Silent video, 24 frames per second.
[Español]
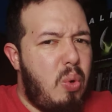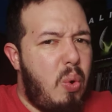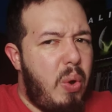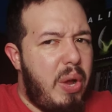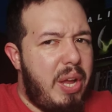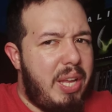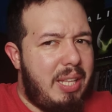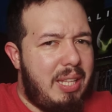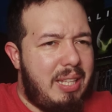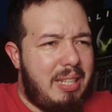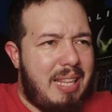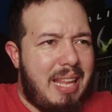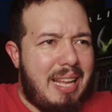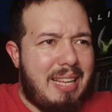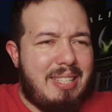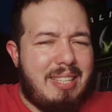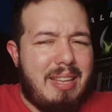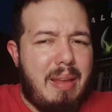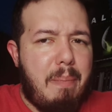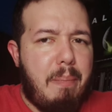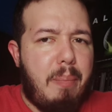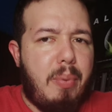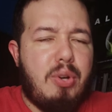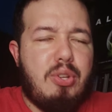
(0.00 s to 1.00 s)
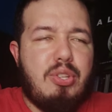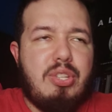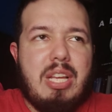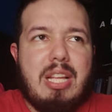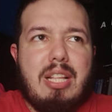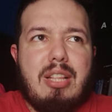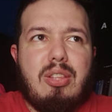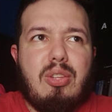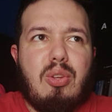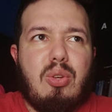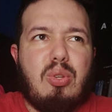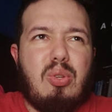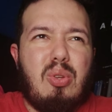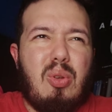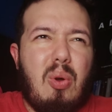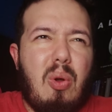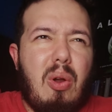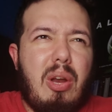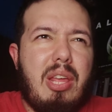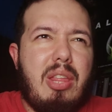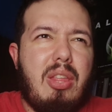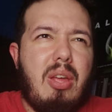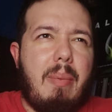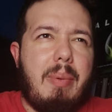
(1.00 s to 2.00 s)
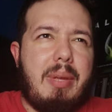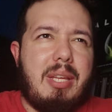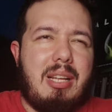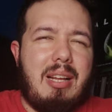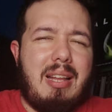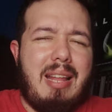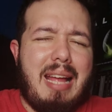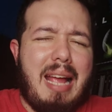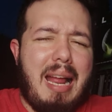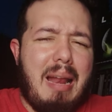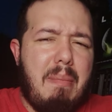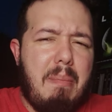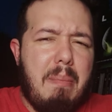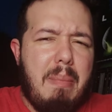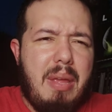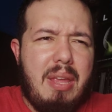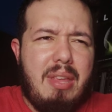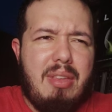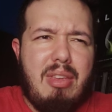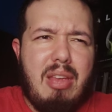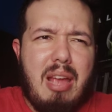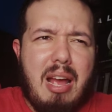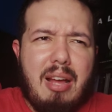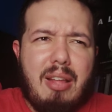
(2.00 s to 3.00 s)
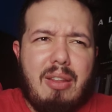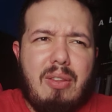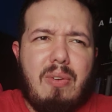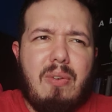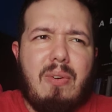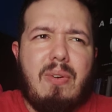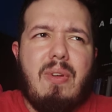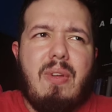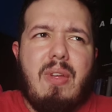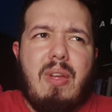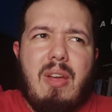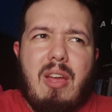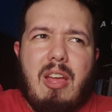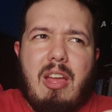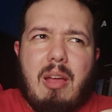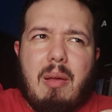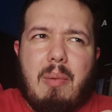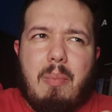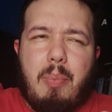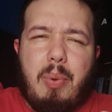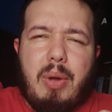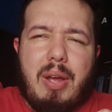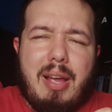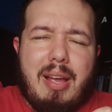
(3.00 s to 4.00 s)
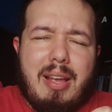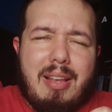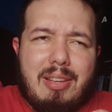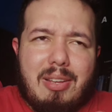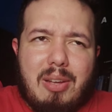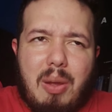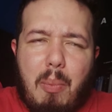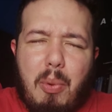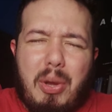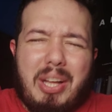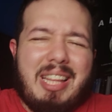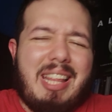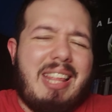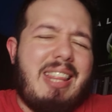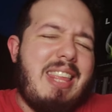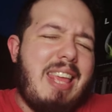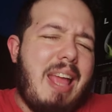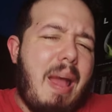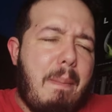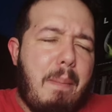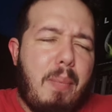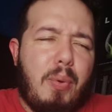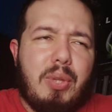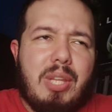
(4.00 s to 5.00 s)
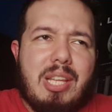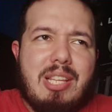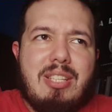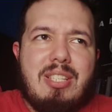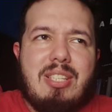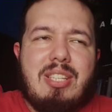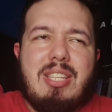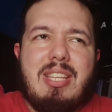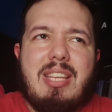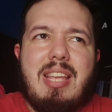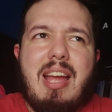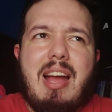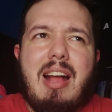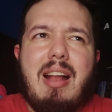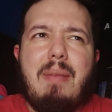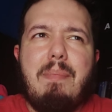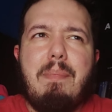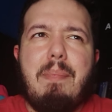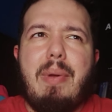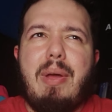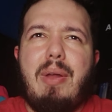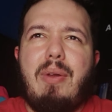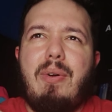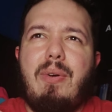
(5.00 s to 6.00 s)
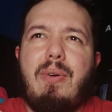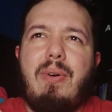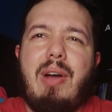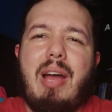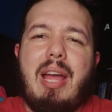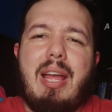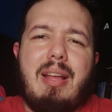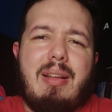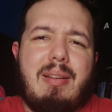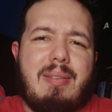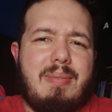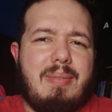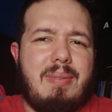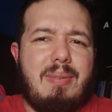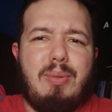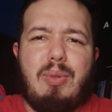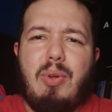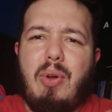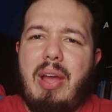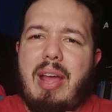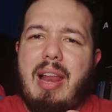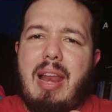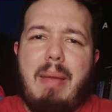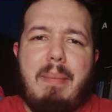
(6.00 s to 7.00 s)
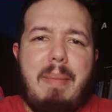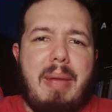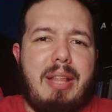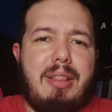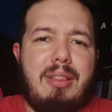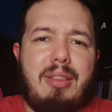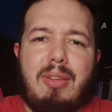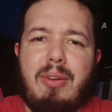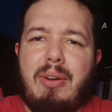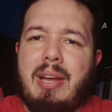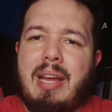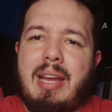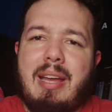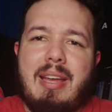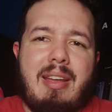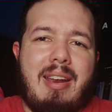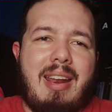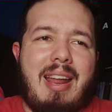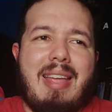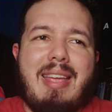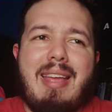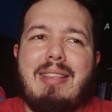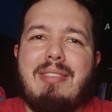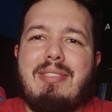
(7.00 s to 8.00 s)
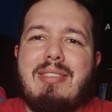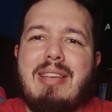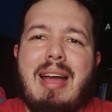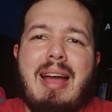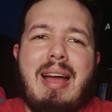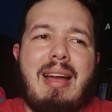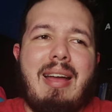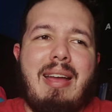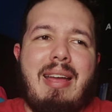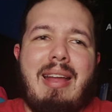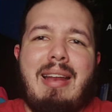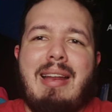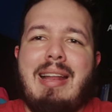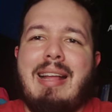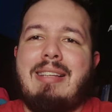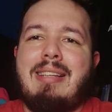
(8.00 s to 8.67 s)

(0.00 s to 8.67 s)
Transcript: no está 100% sólido, a pesar de que el villano pues como que tenía potencial, pero hay unos elementos que rayan ya en